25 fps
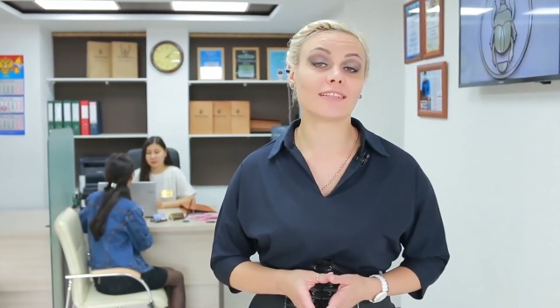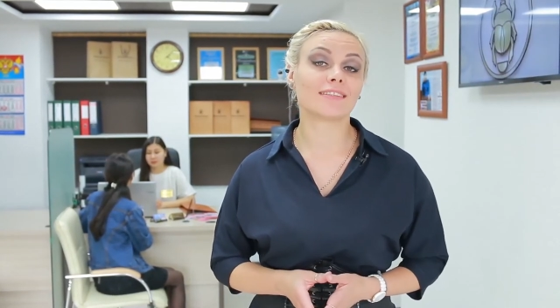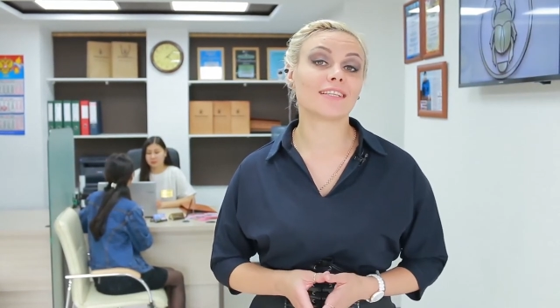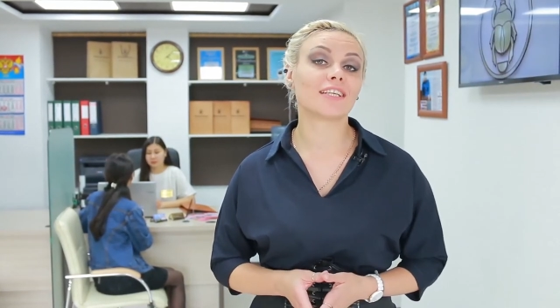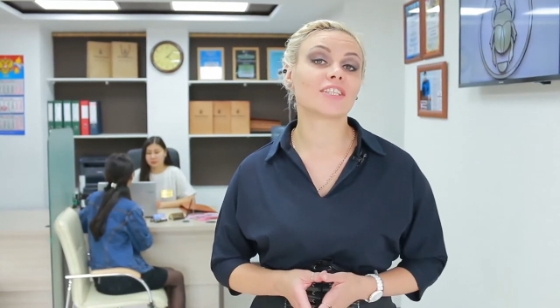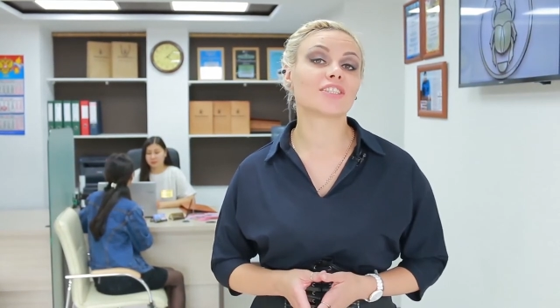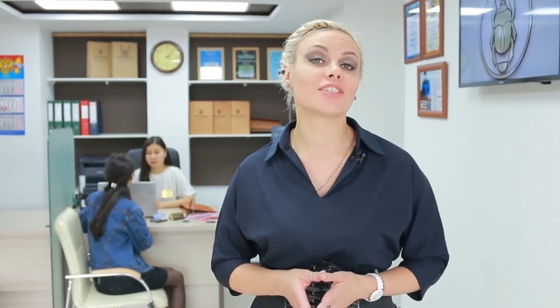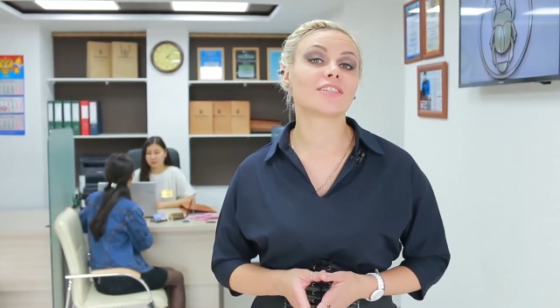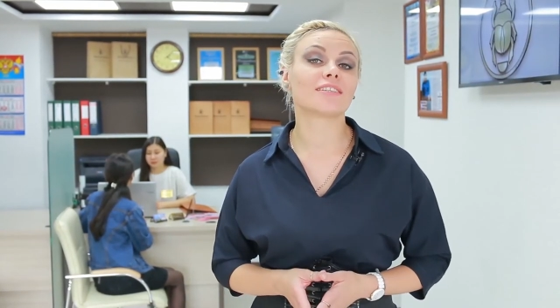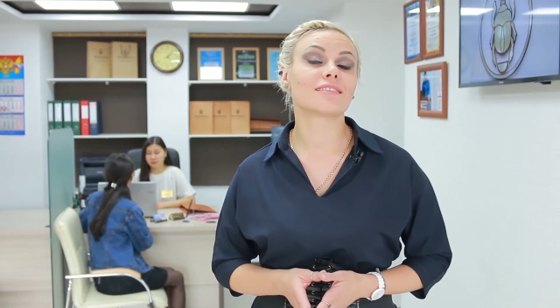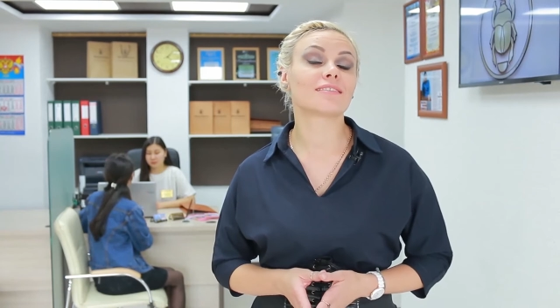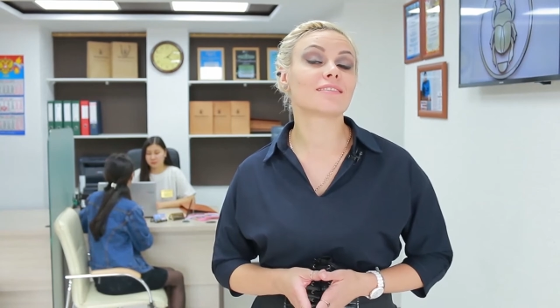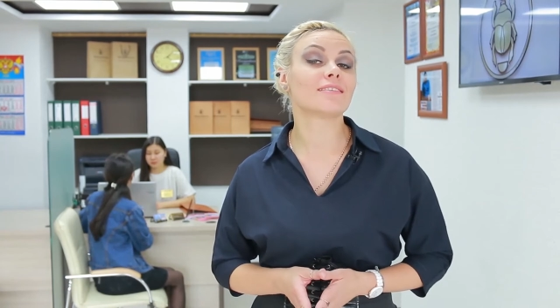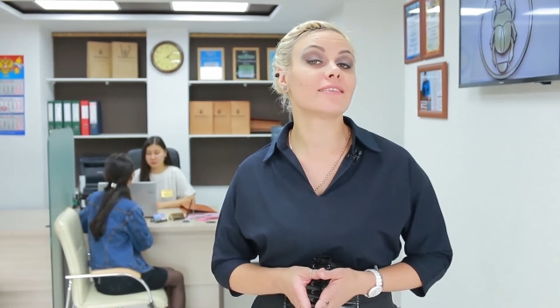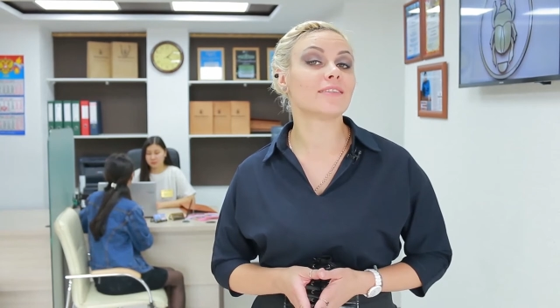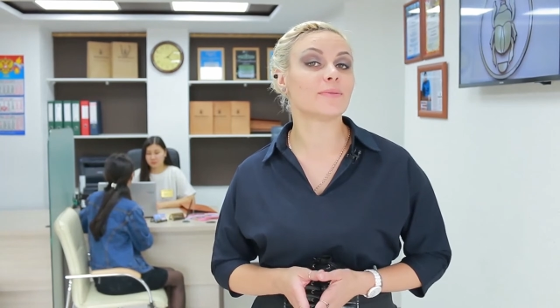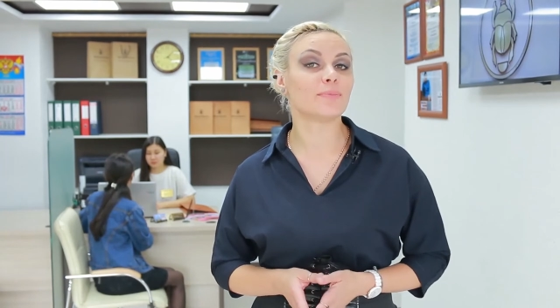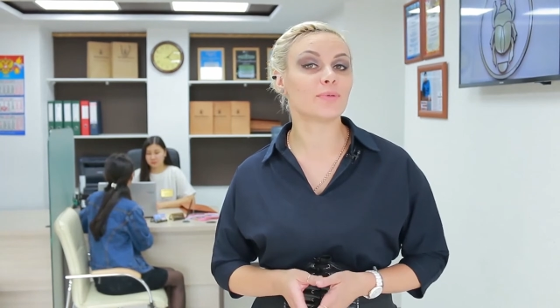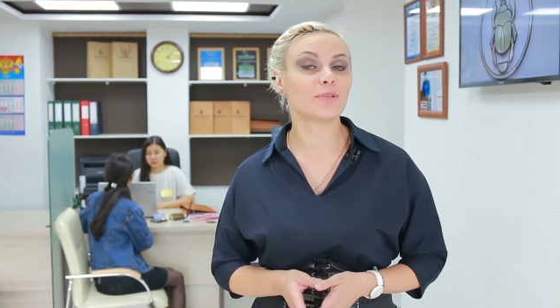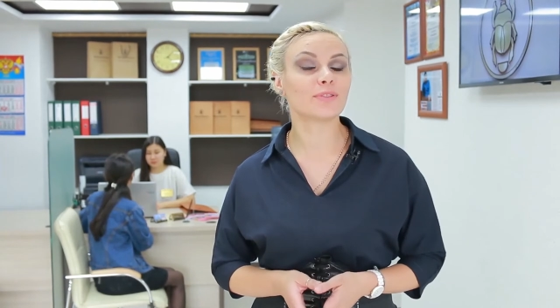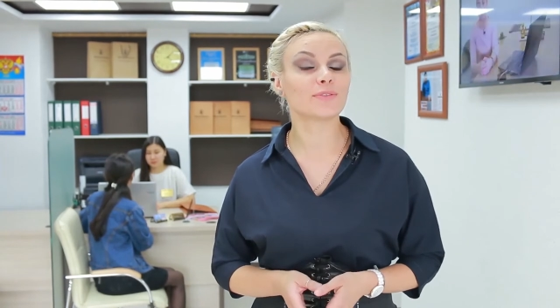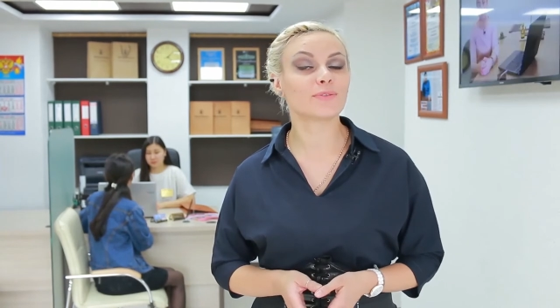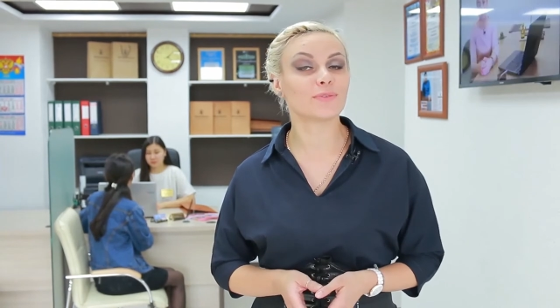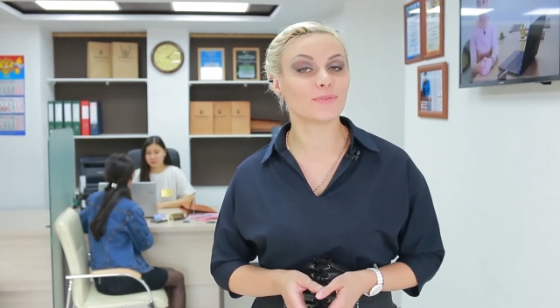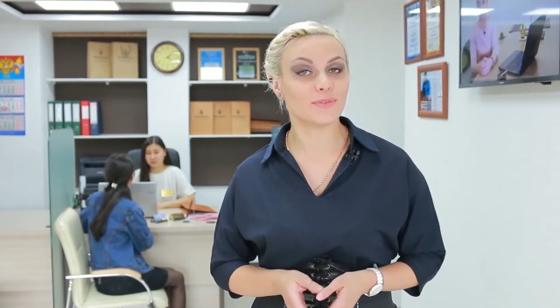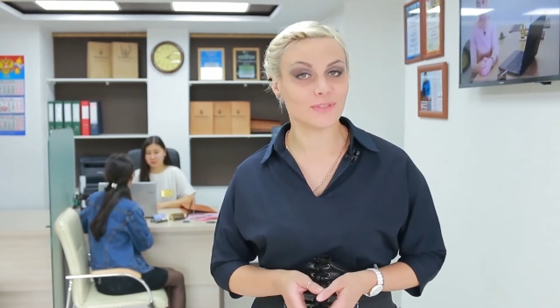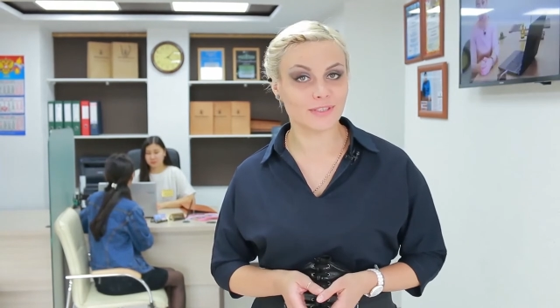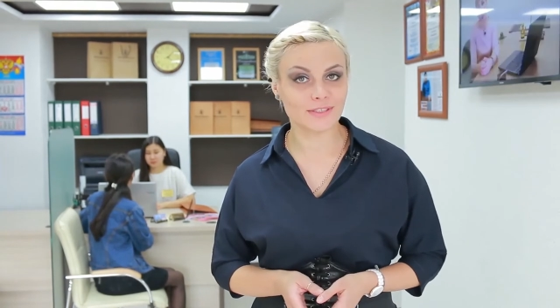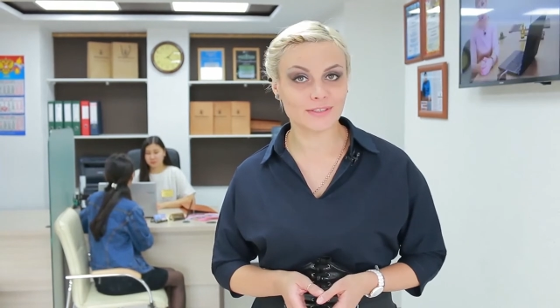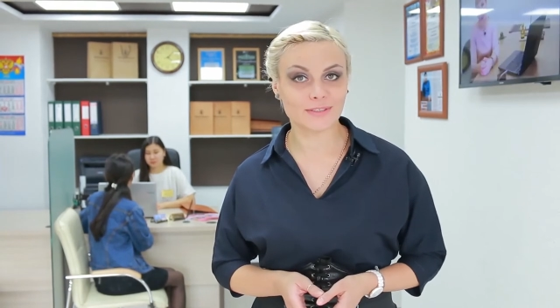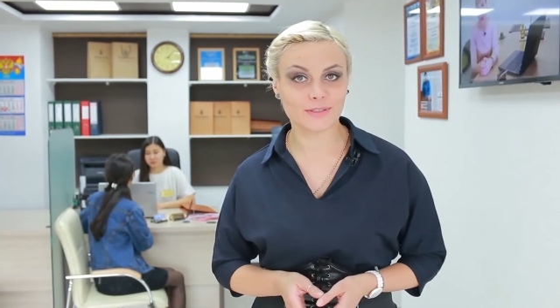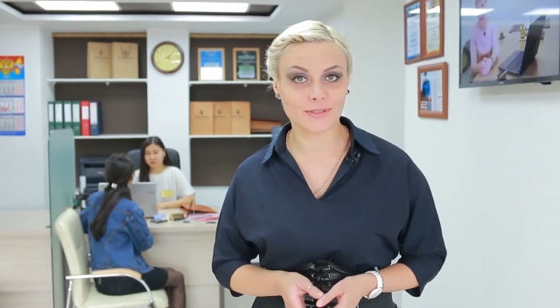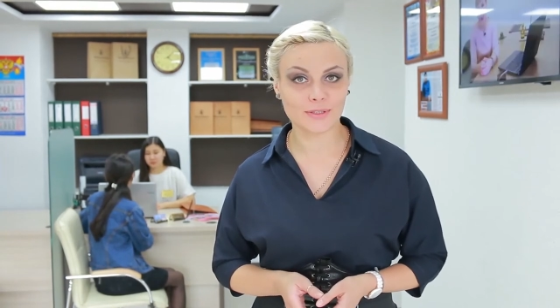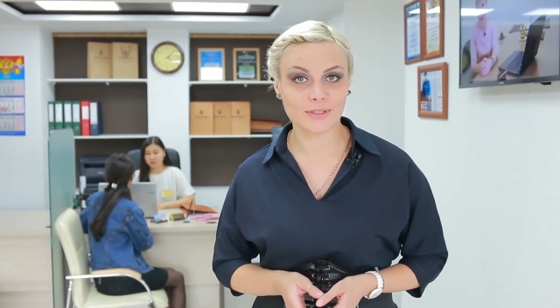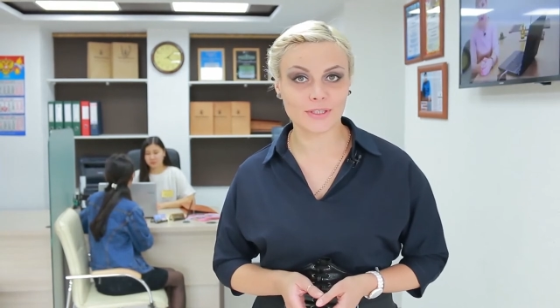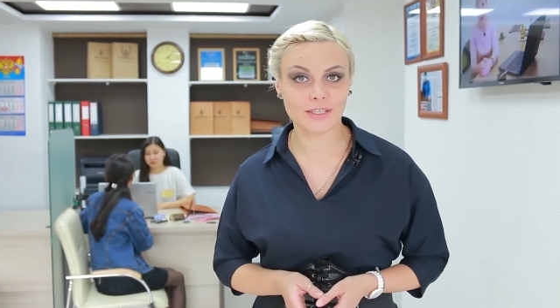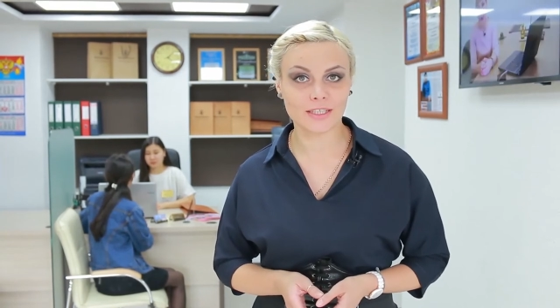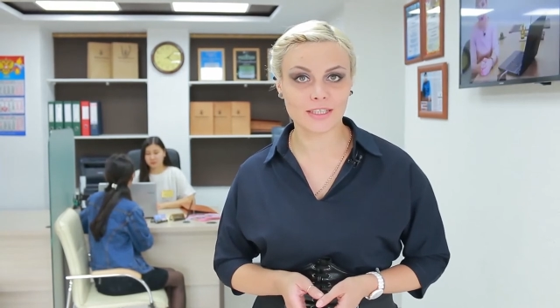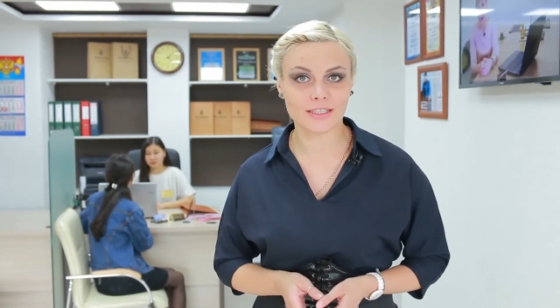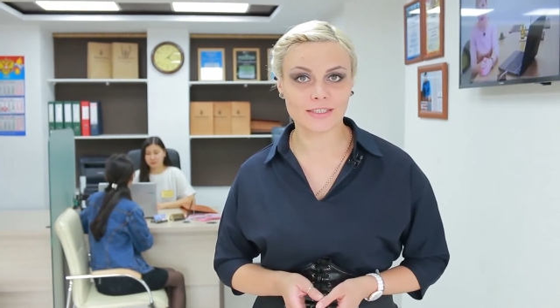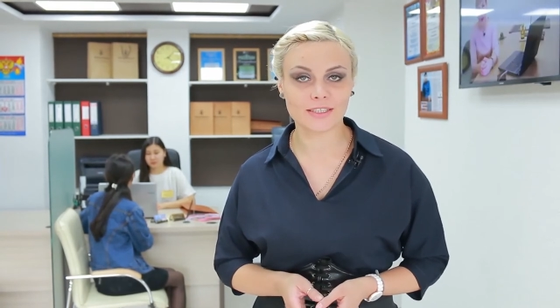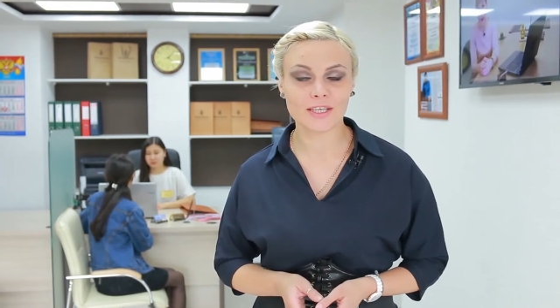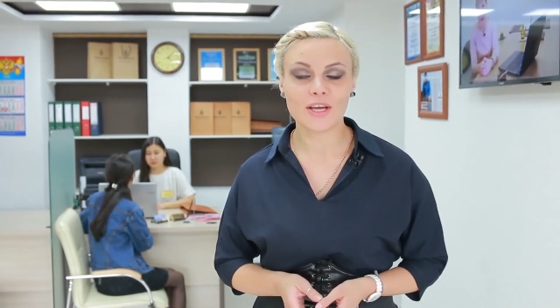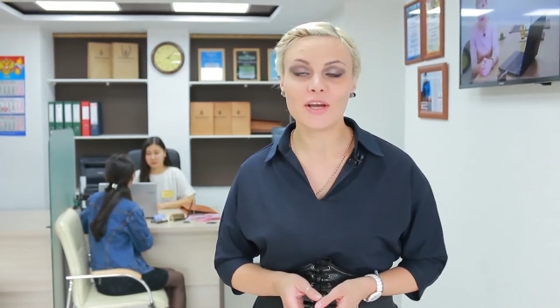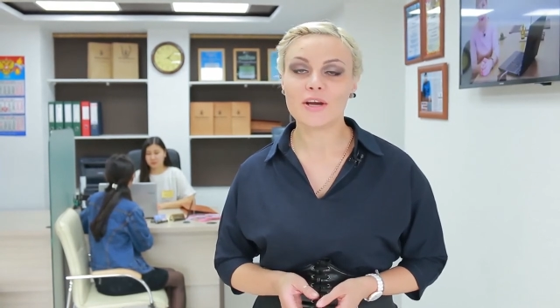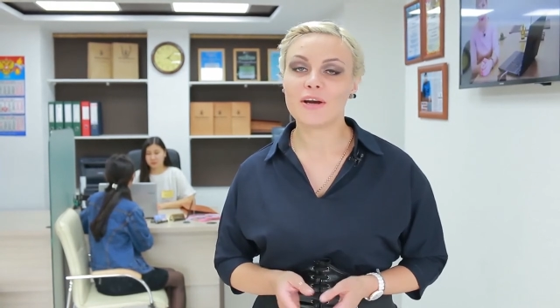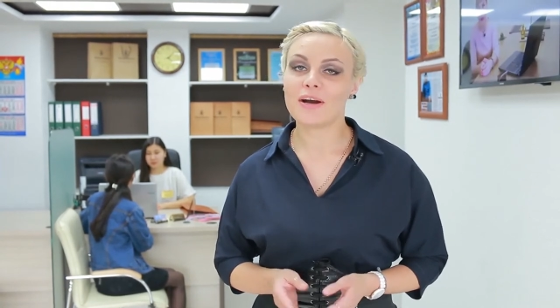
даже если ребенку нет трех лет,